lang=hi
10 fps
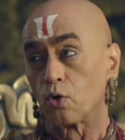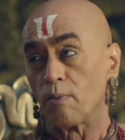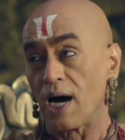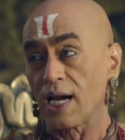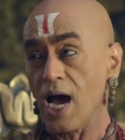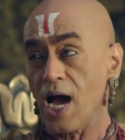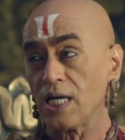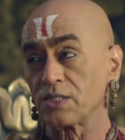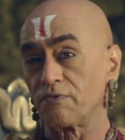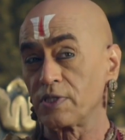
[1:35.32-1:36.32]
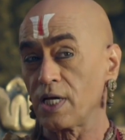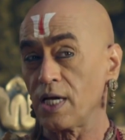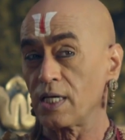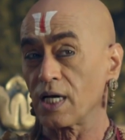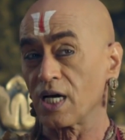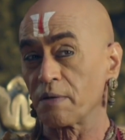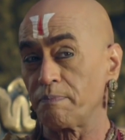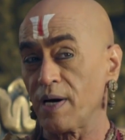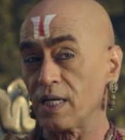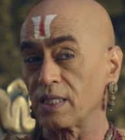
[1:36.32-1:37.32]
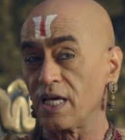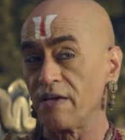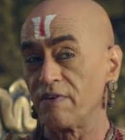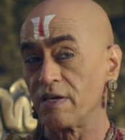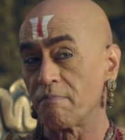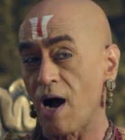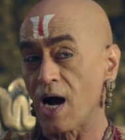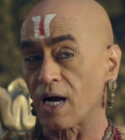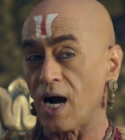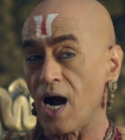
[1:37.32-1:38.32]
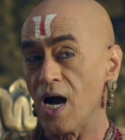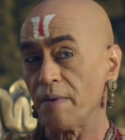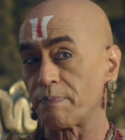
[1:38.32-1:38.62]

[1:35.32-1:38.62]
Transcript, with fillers: तो महाराज विजयनगर पर देवी माँ का